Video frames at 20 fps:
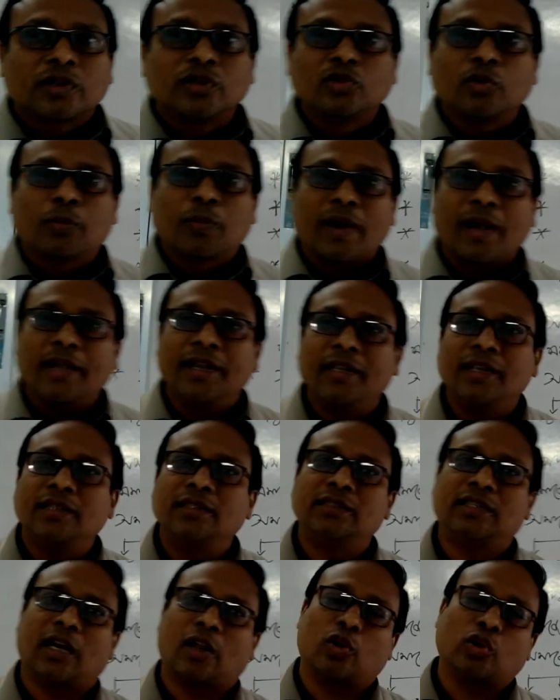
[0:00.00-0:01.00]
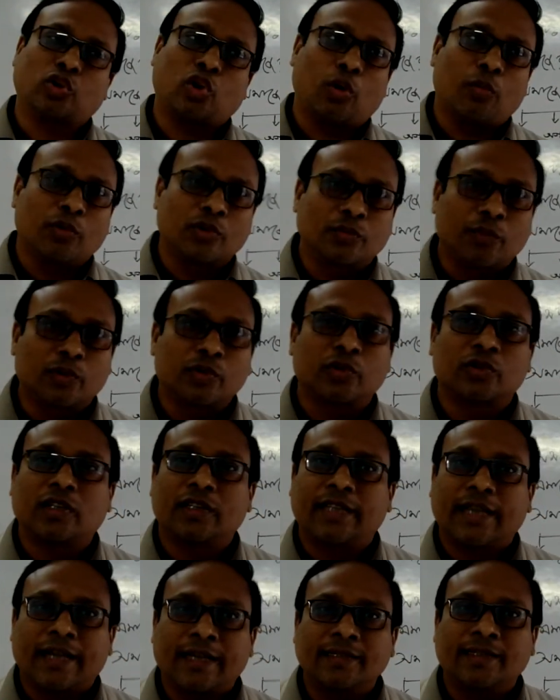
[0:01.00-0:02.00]
কিছু প্রাণী যাওয়ার সমাজবদ্ধতা
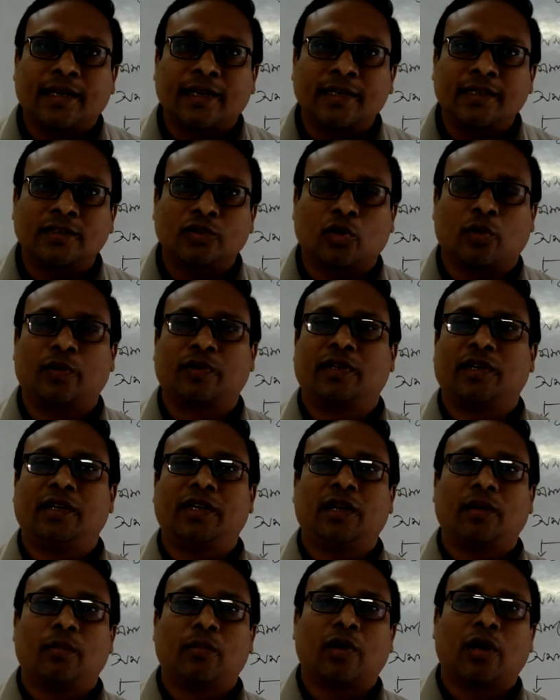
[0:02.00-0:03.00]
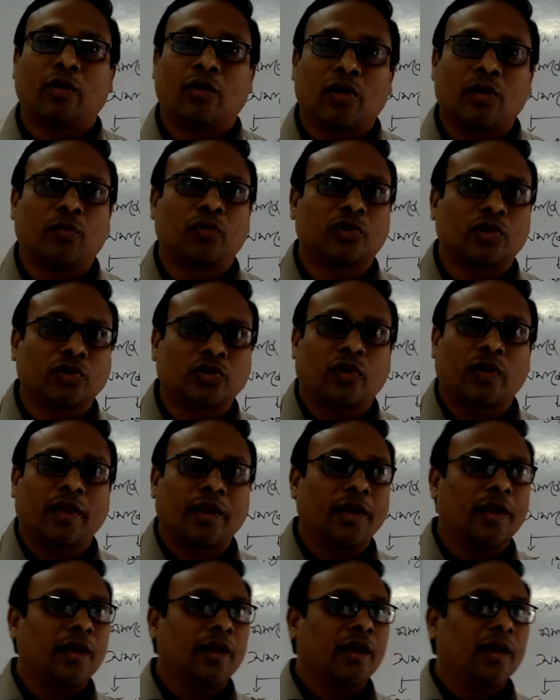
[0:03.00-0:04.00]
দেখা যায় সমাজের নিয়মকানুনের মতো চলে
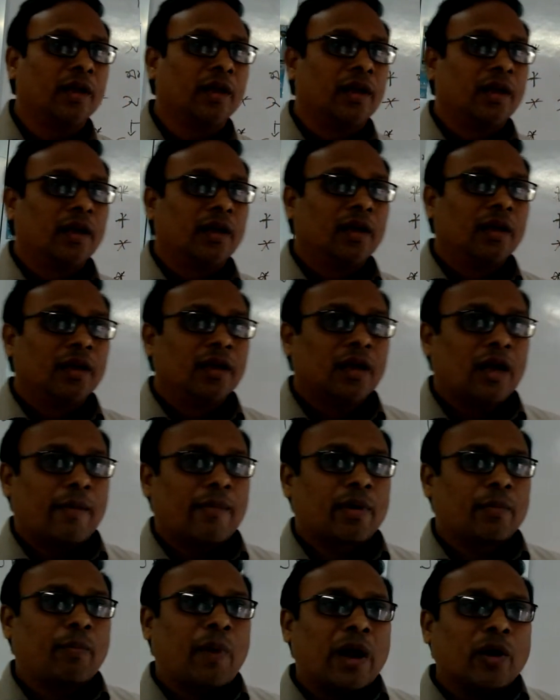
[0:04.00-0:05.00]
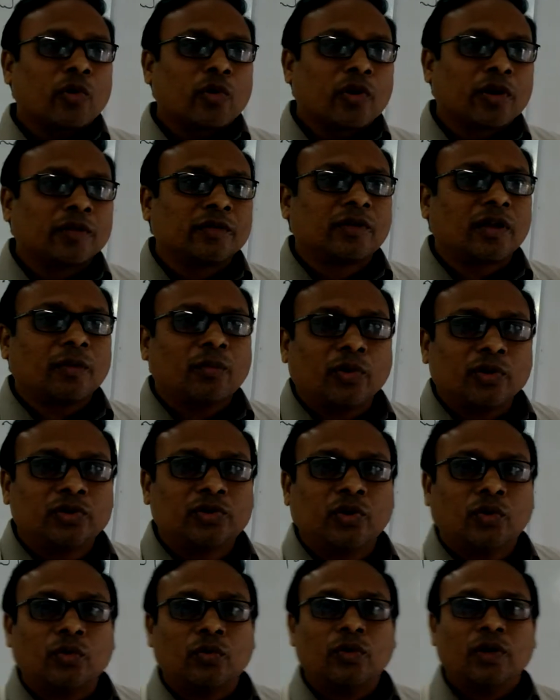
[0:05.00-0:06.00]
আবার বানরদের
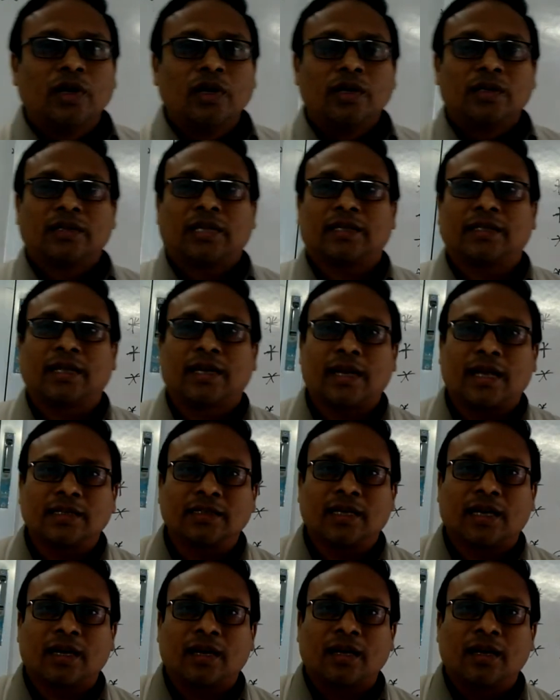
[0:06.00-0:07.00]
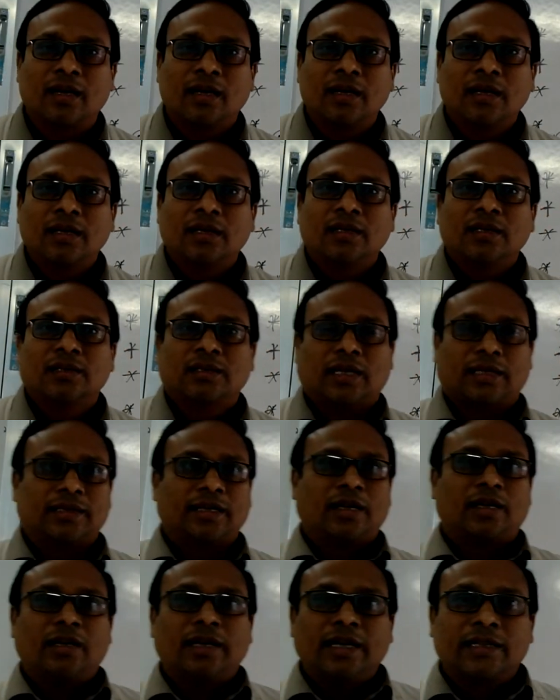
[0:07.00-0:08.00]
মধ্যেও তাদের রাজা
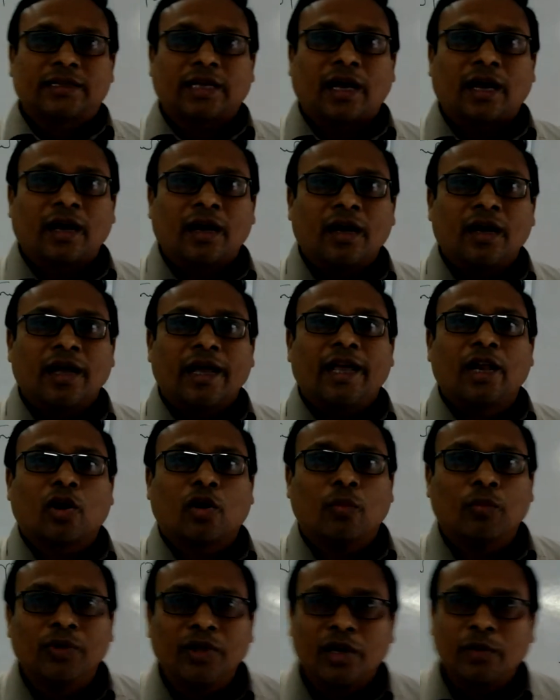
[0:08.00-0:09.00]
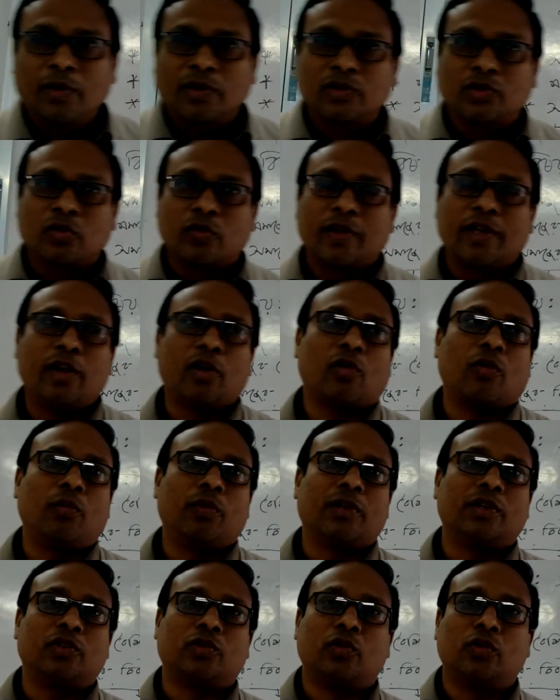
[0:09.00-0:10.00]
তাদের নেতা এরকম নির্বাচন এরকম
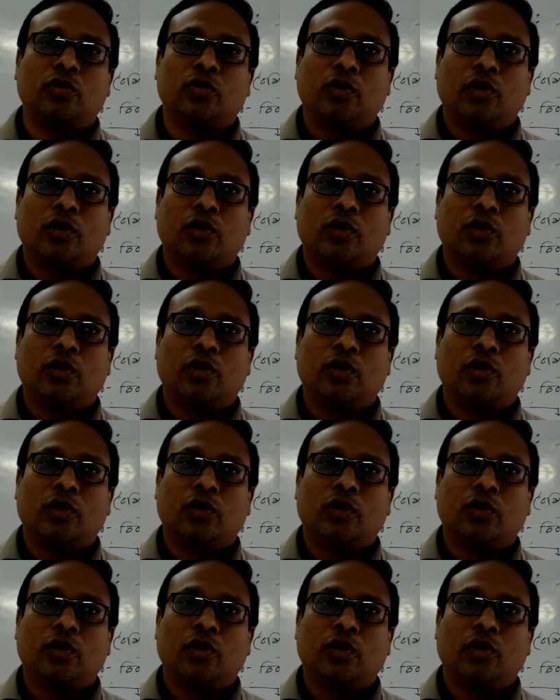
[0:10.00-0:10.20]
কিছু